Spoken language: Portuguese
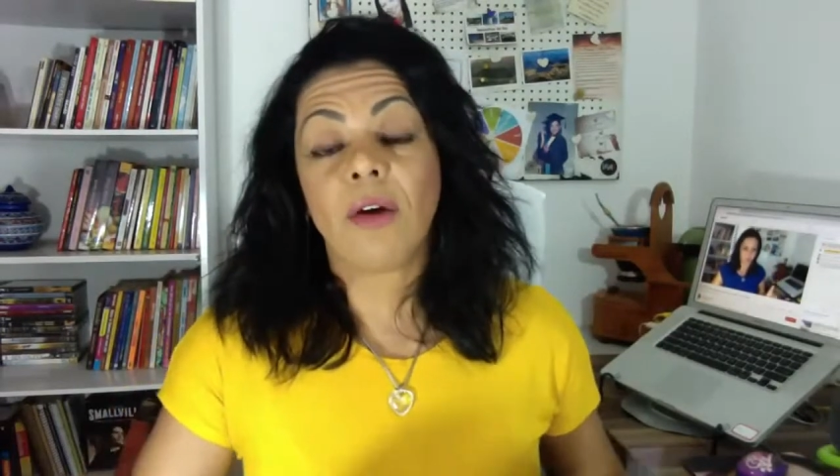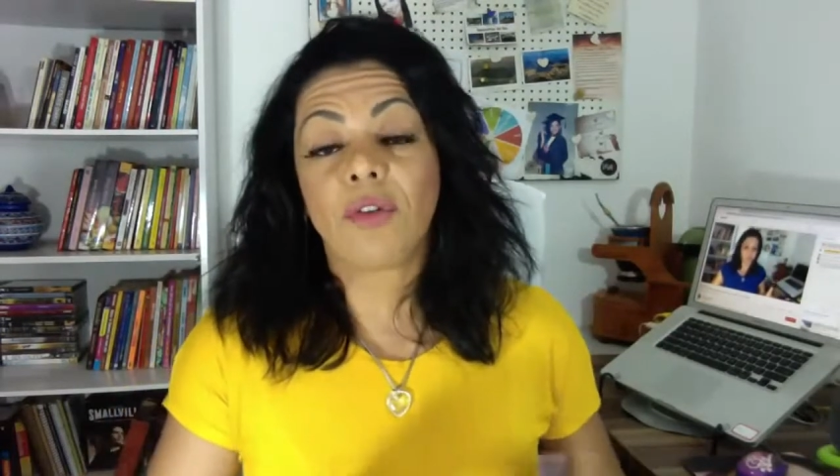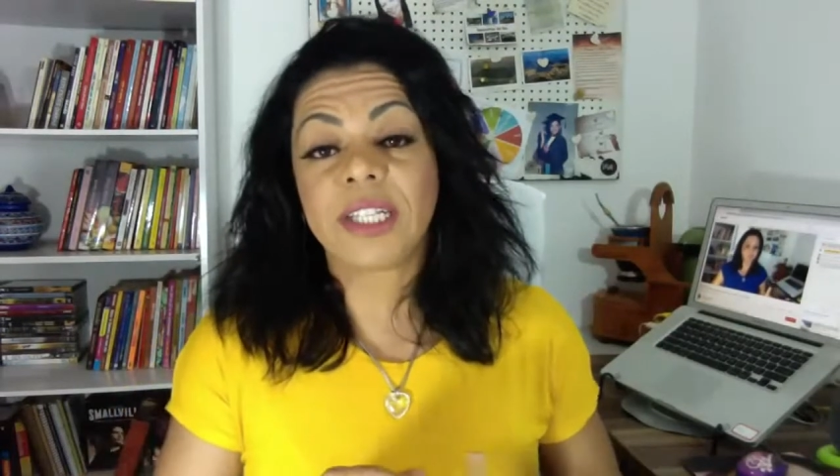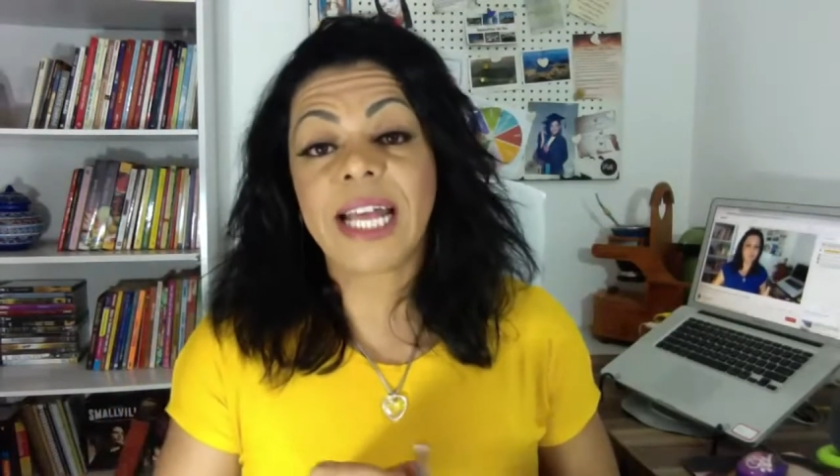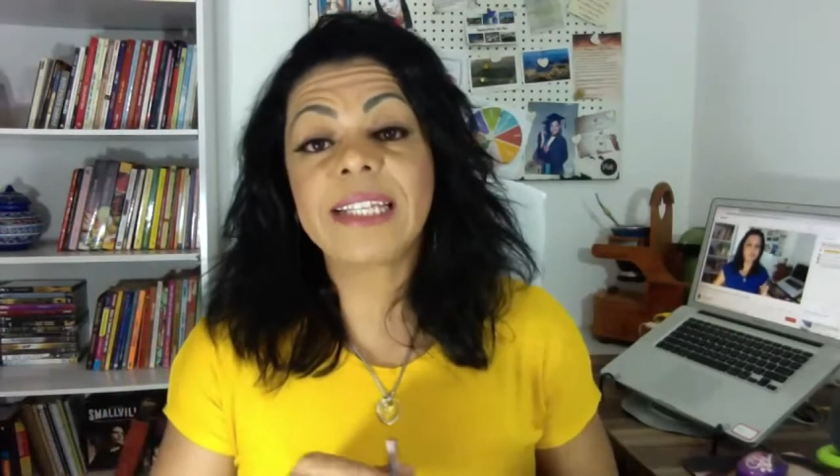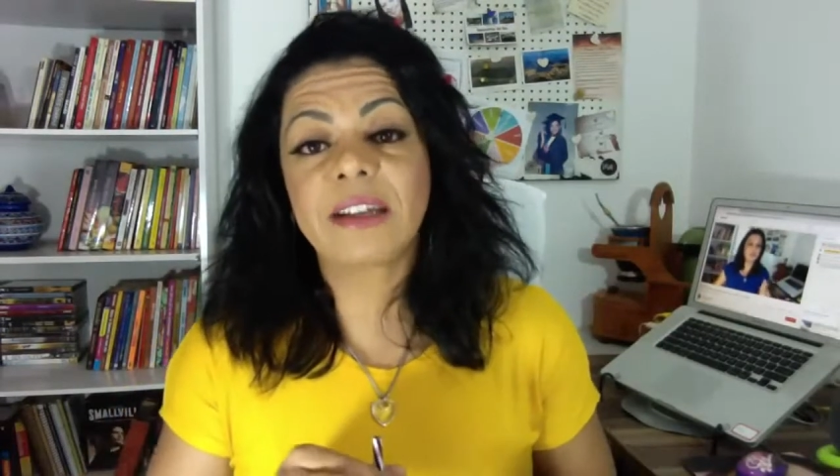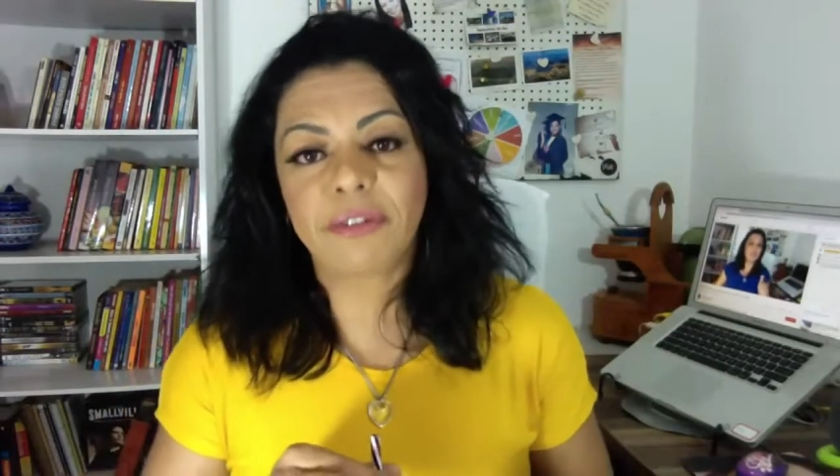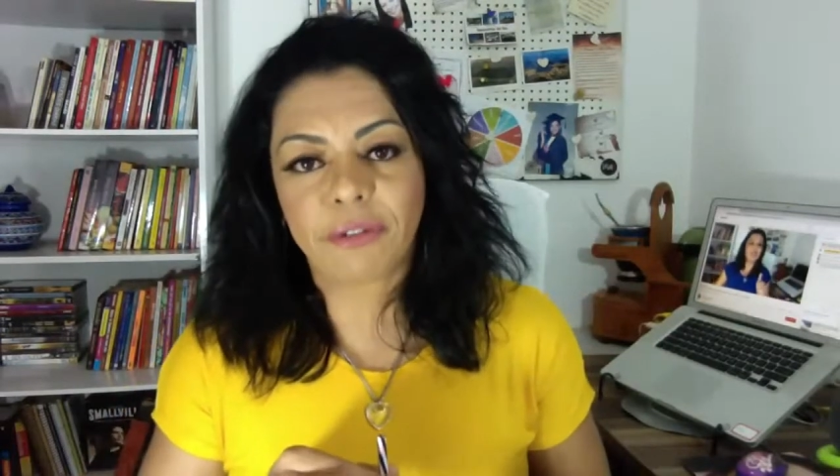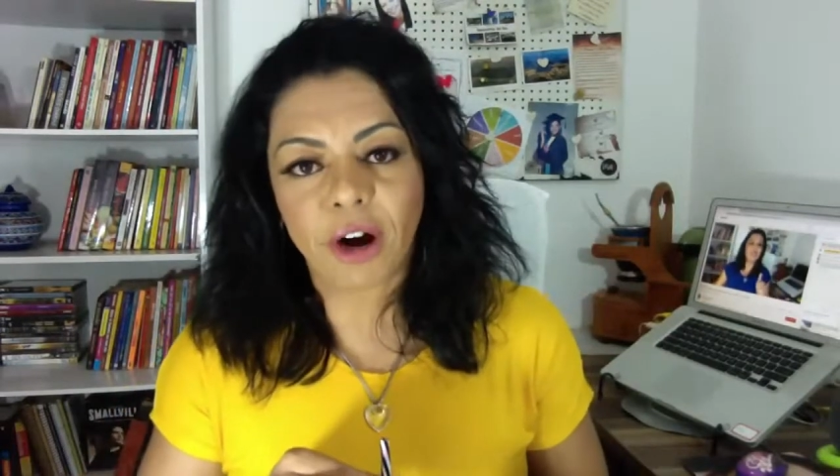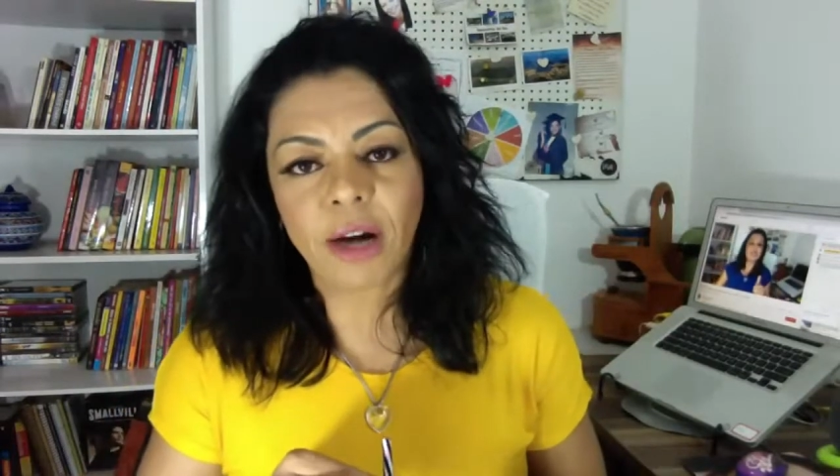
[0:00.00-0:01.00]
Foi dessa
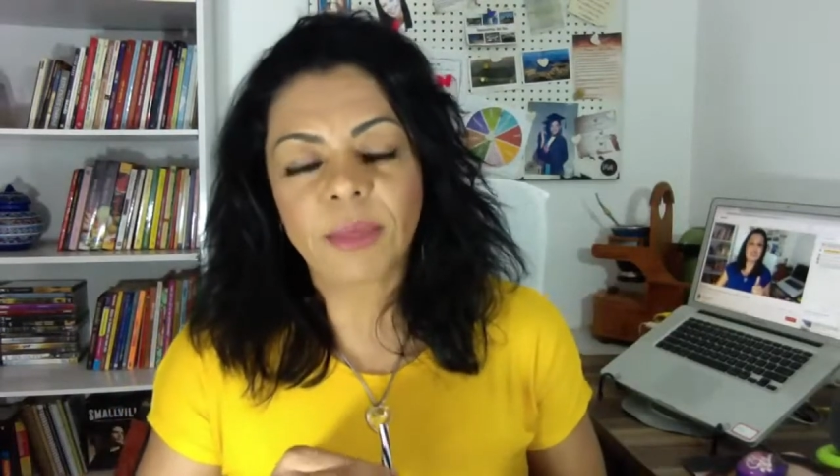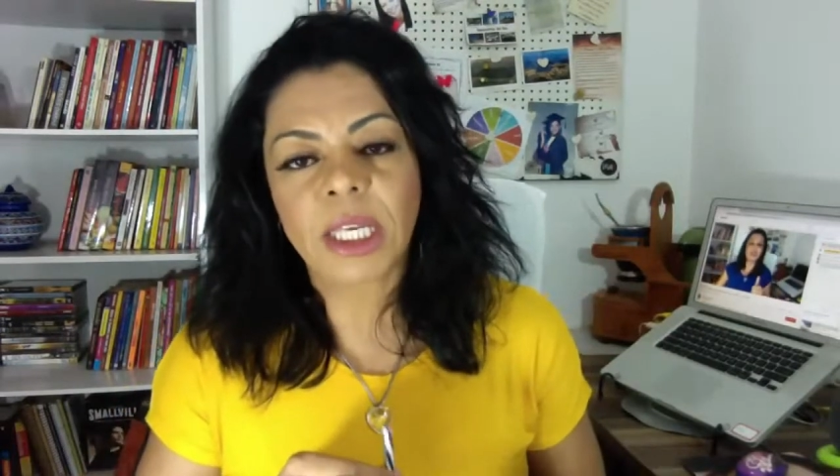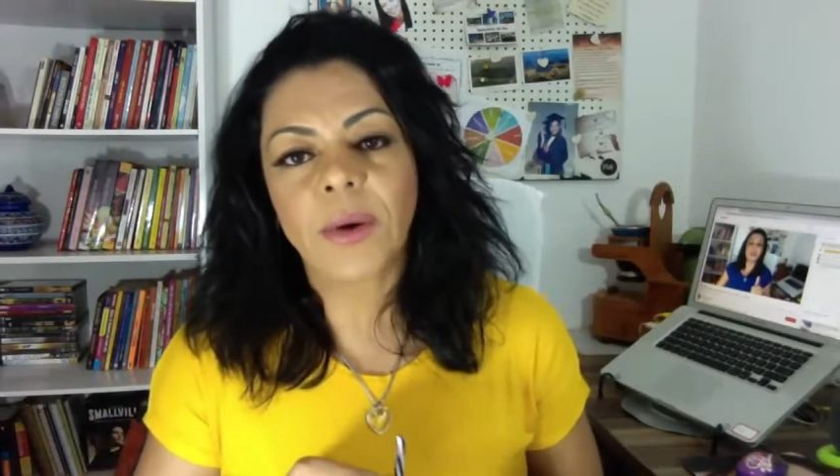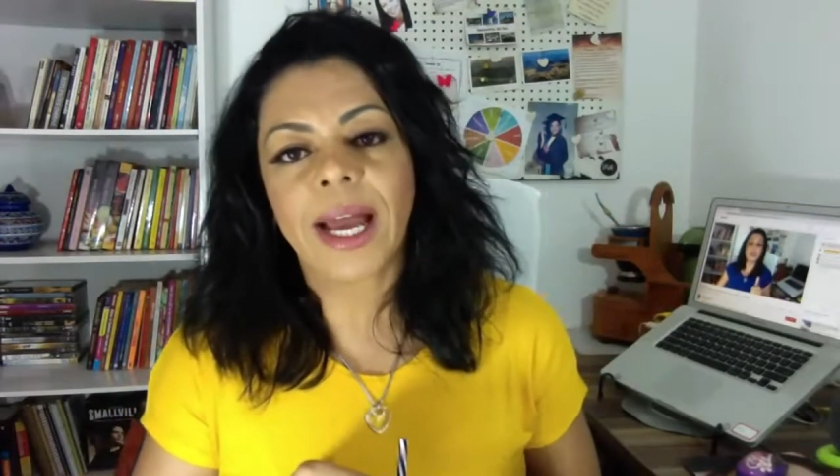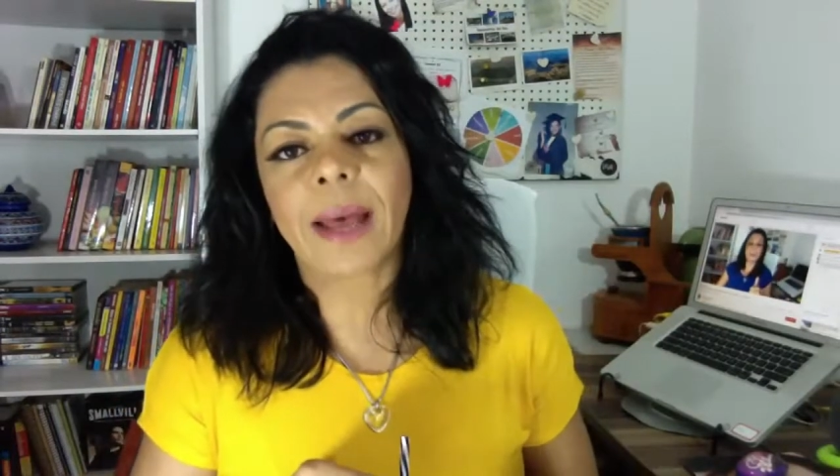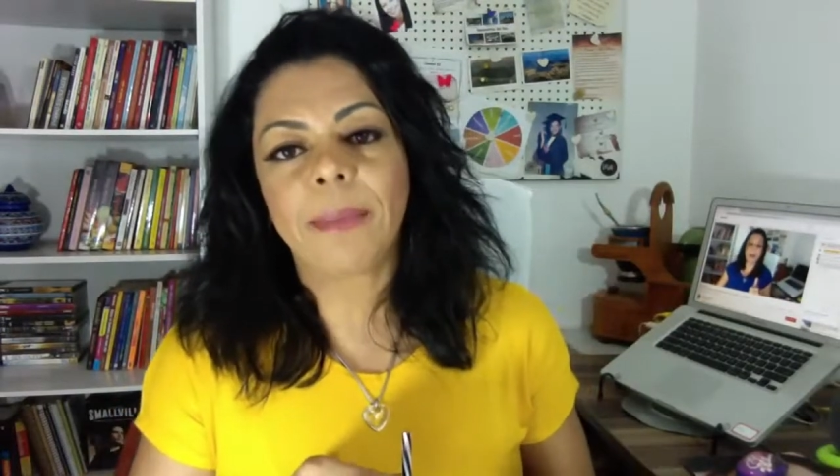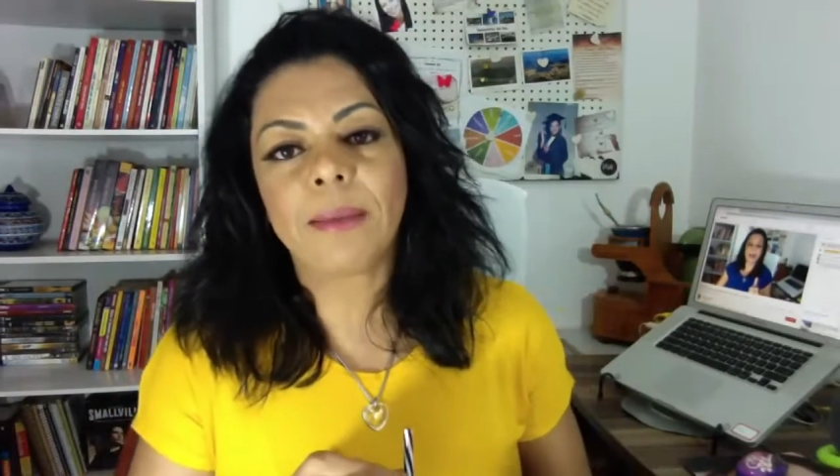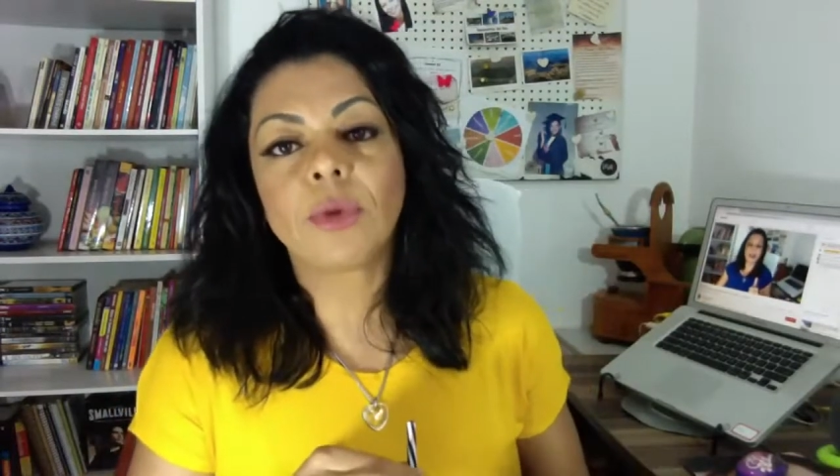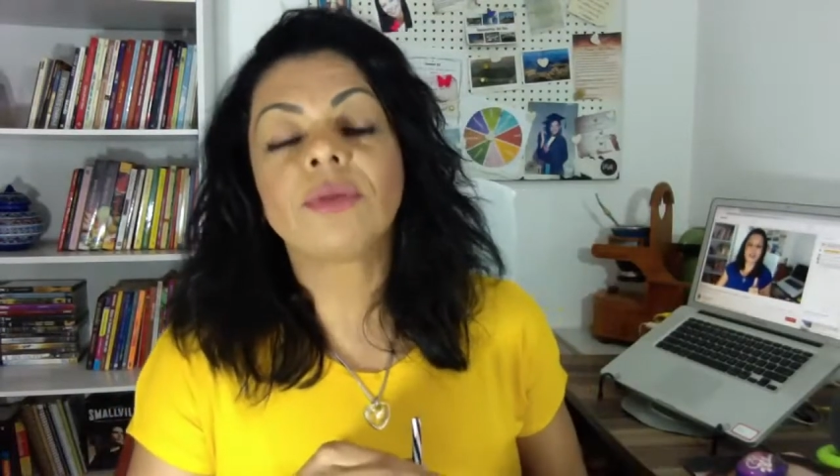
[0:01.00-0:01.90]
forma que eu acabei